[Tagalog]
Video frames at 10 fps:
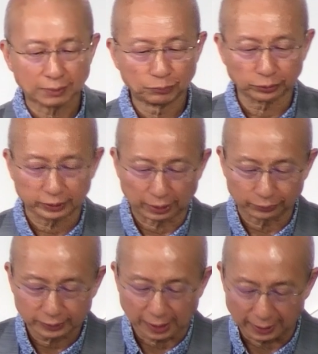So sa
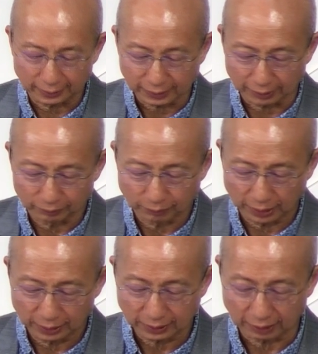verse 1,
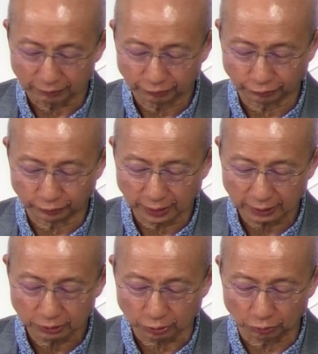sinabi ni
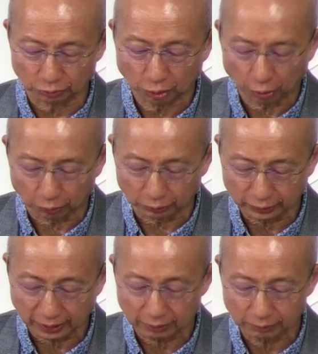Yahweh kina
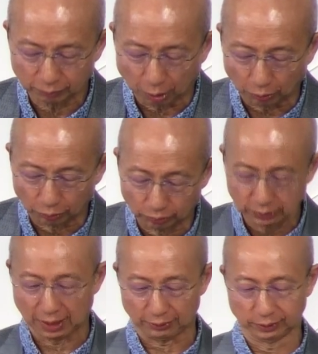Moses at Aaron,
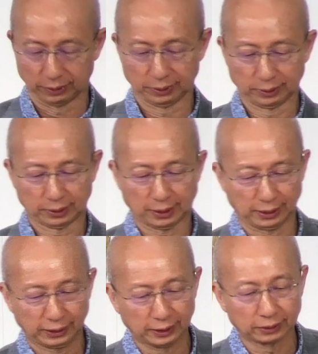sabihin ninyo sa
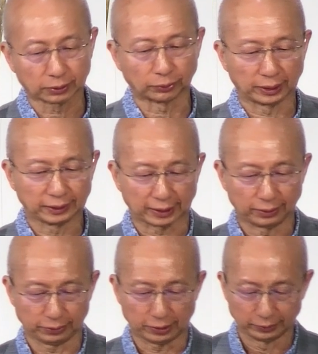mga
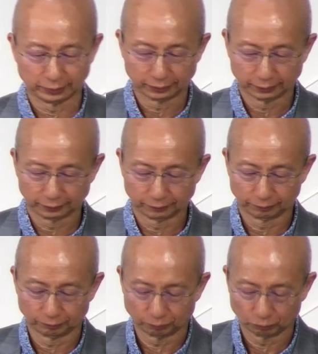Israelita na
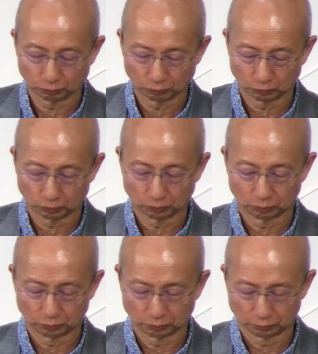pumili ng isang
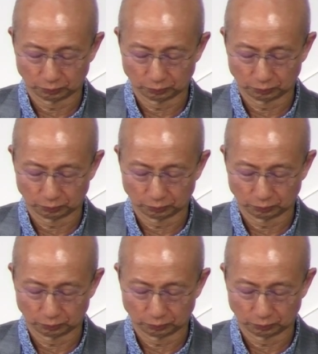mapu-